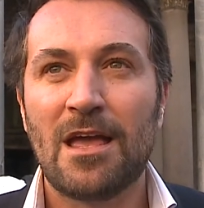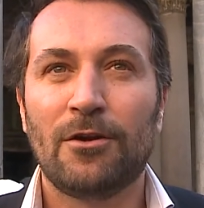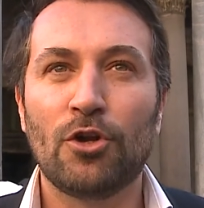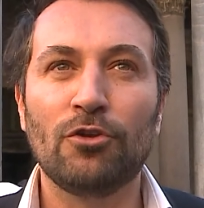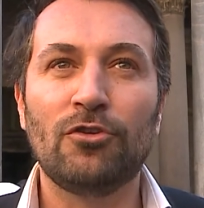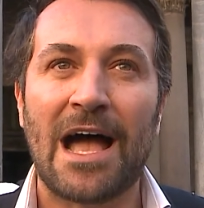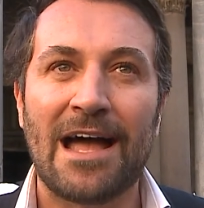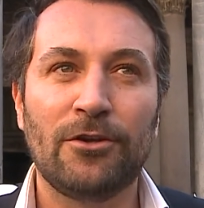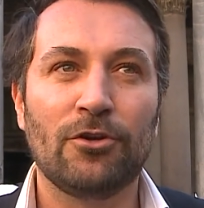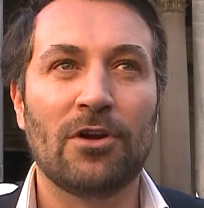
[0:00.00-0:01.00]
non
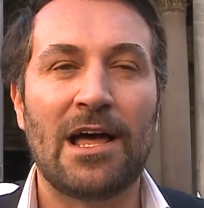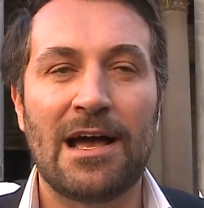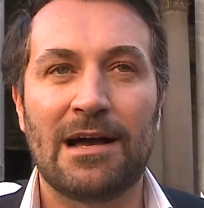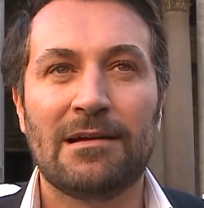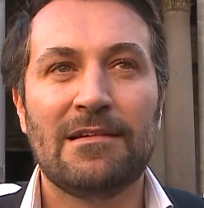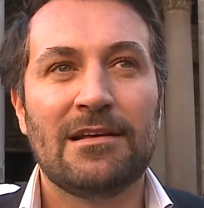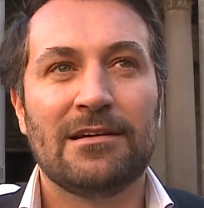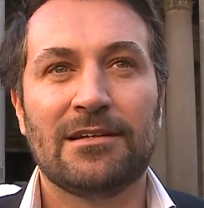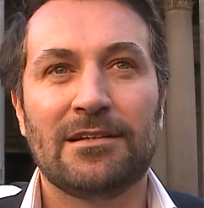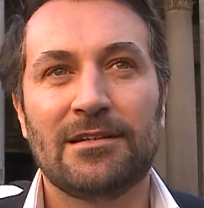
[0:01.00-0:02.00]
danno la
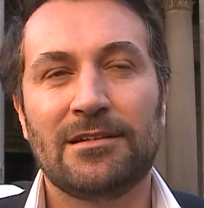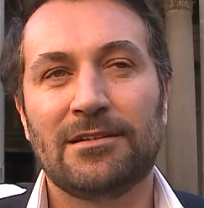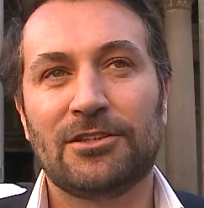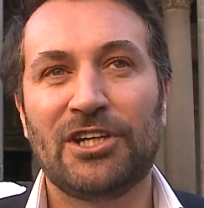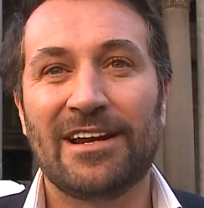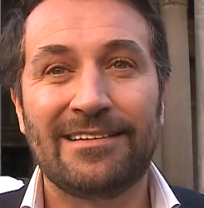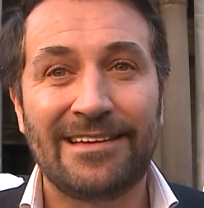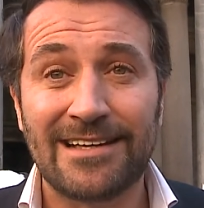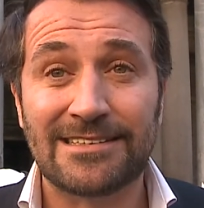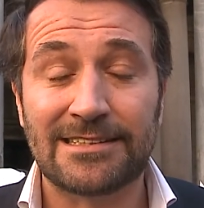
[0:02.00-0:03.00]
eh,
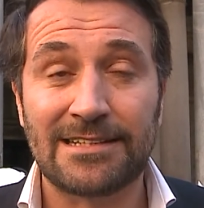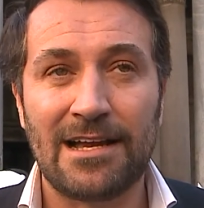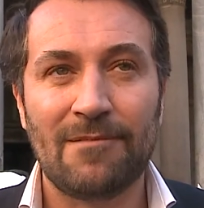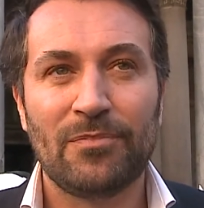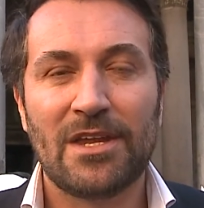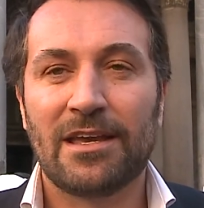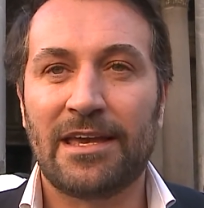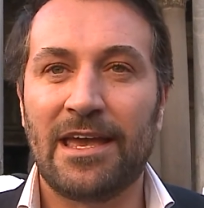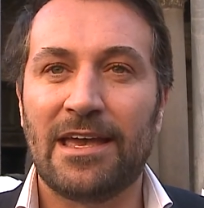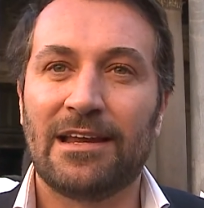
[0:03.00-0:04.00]
certezza
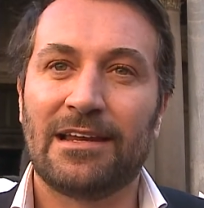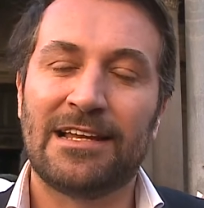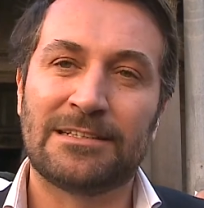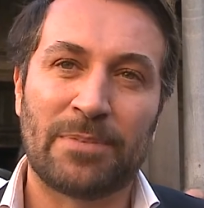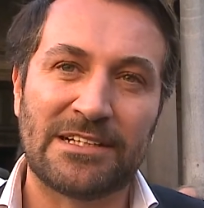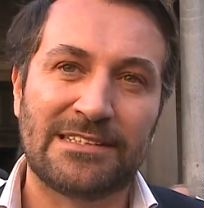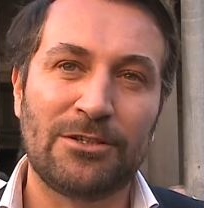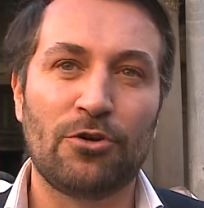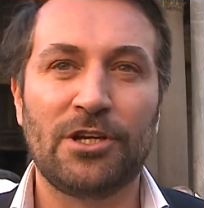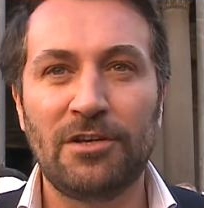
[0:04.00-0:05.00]
che
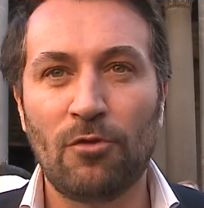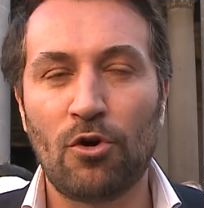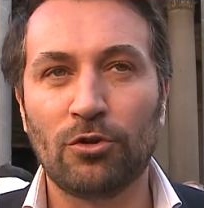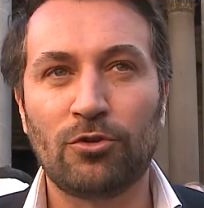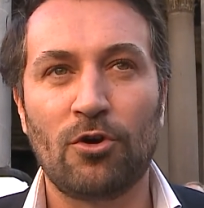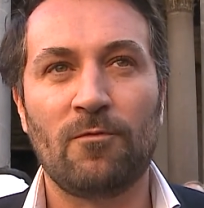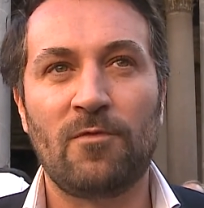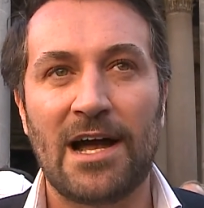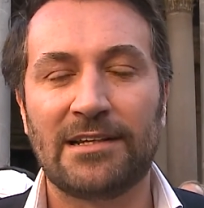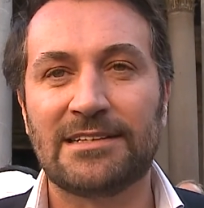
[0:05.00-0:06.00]
l'espressione di voto
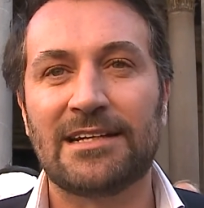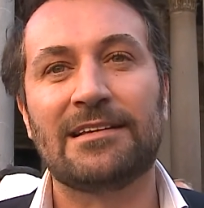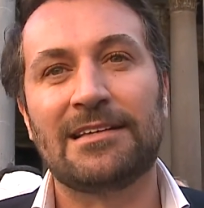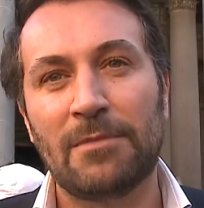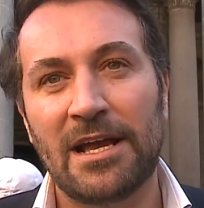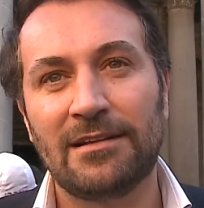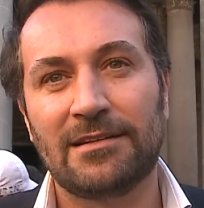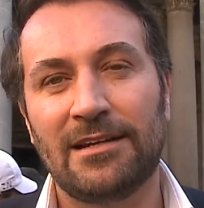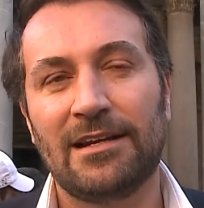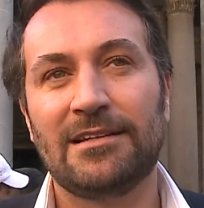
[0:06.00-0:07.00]
vada
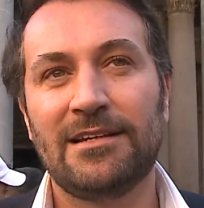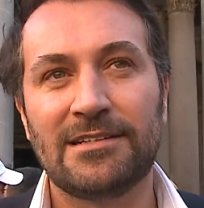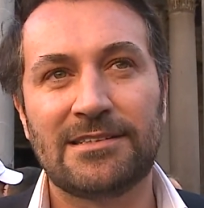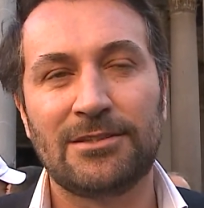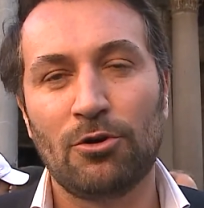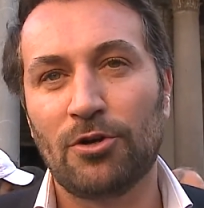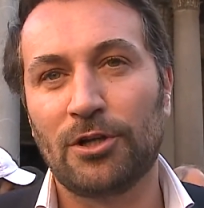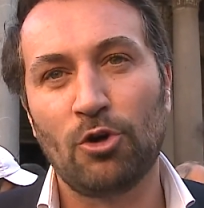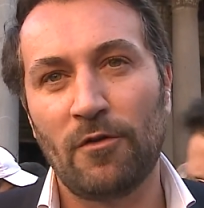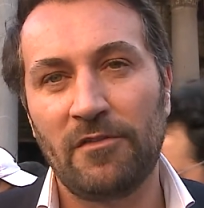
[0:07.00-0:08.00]
esattamente nella
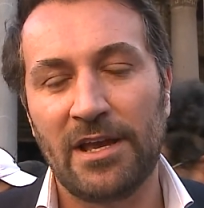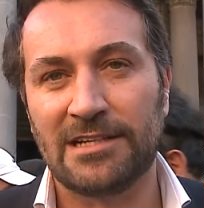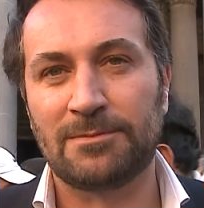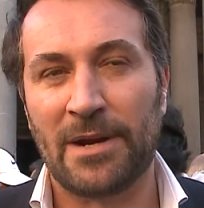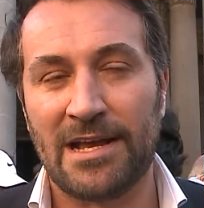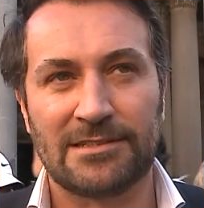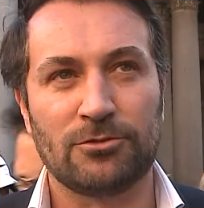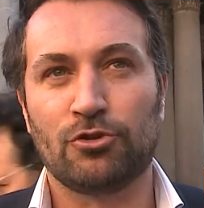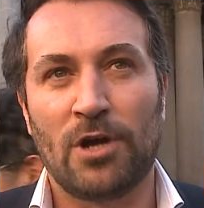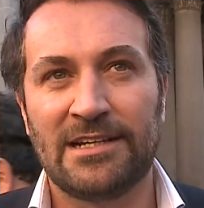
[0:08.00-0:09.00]
direzione dove viene
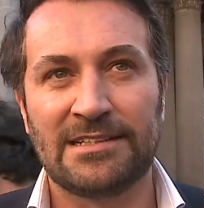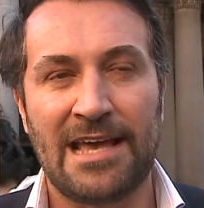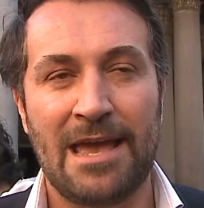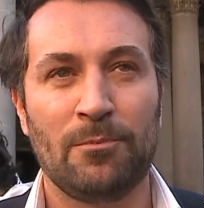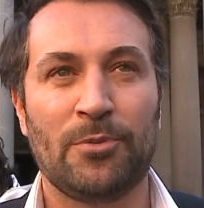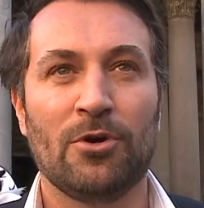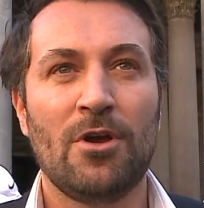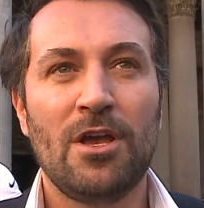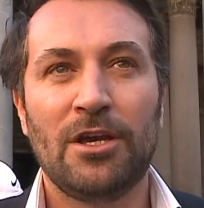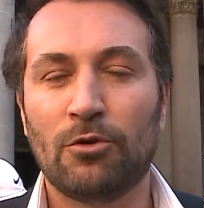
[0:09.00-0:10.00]
espresso, cioè ad esempio
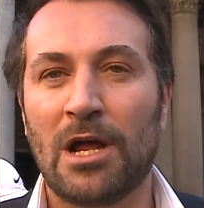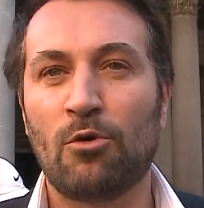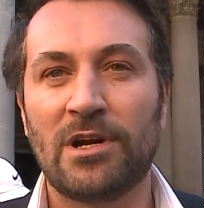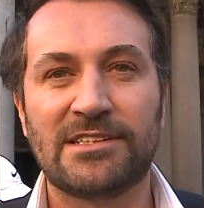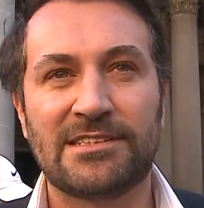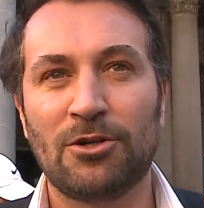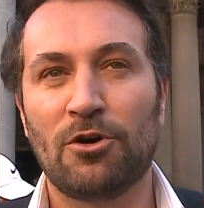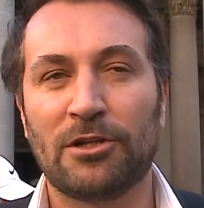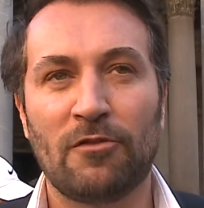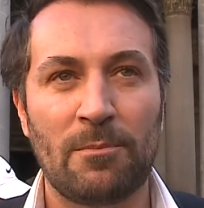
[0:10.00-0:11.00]
in una
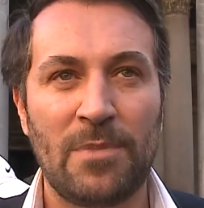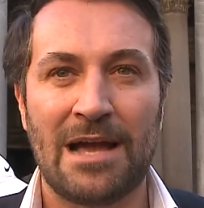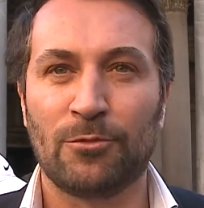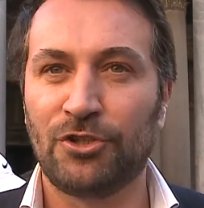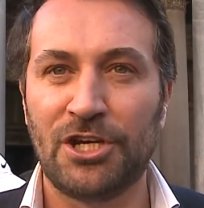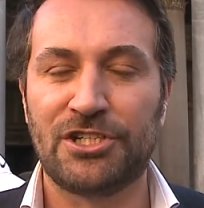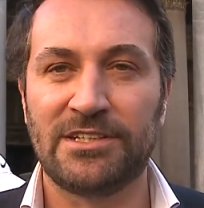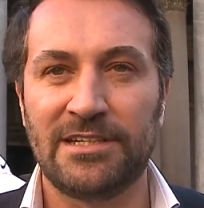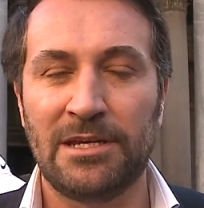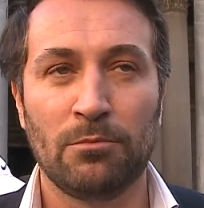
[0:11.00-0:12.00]
coalizione dove abbiamo 10
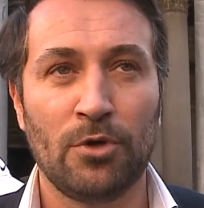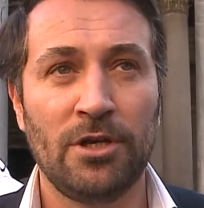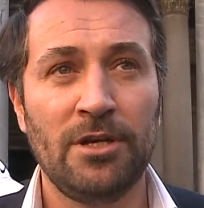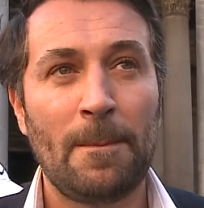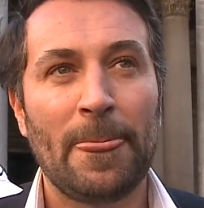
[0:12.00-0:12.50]
simboli